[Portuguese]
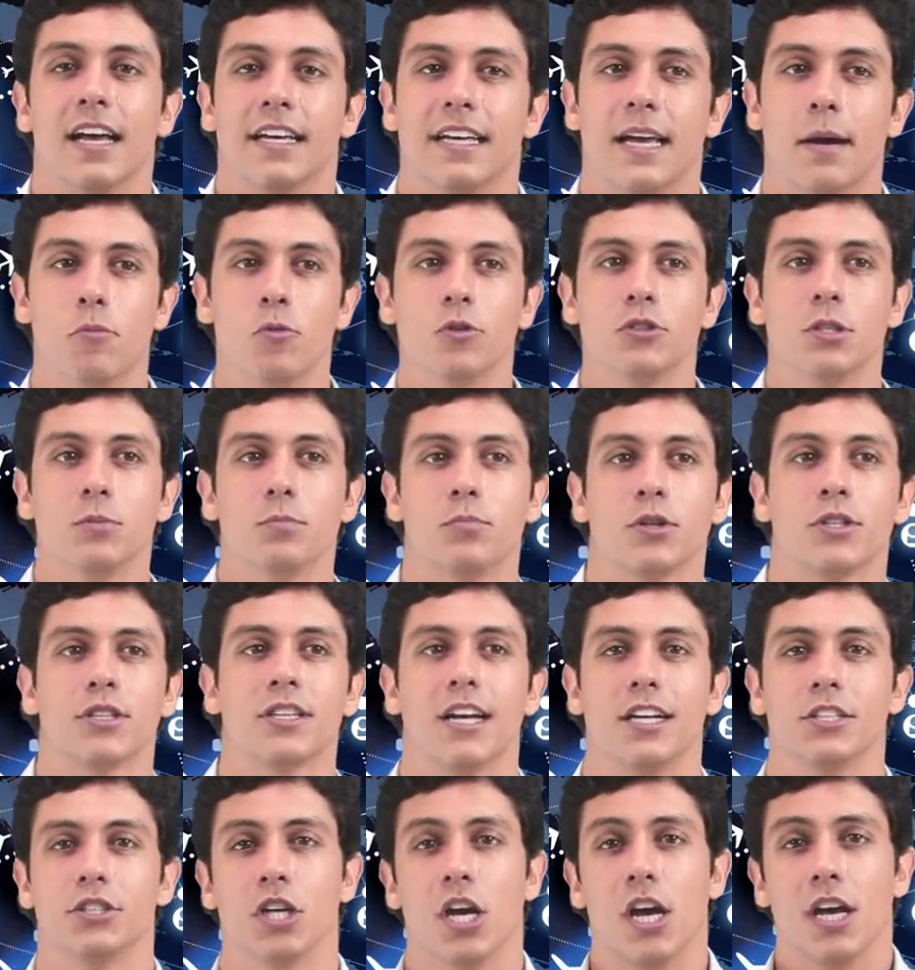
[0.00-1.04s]
E é muito
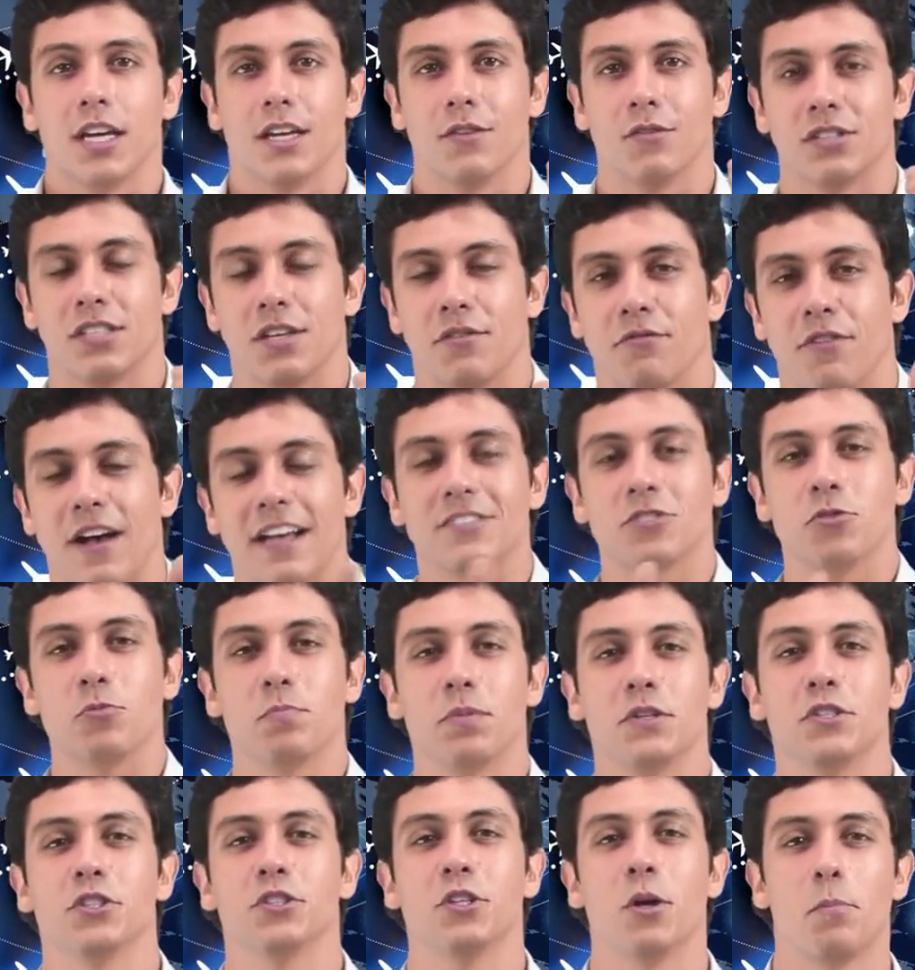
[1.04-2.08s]
importante que você faça um
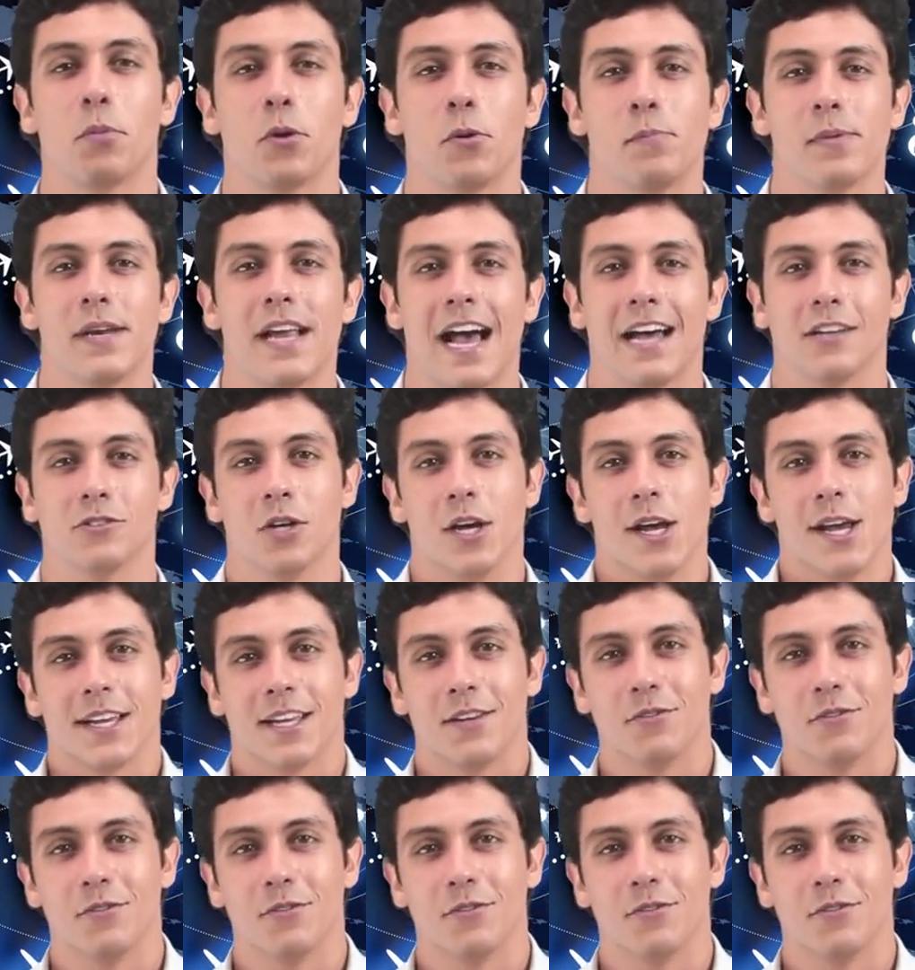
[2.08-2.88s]
pedido apropriado,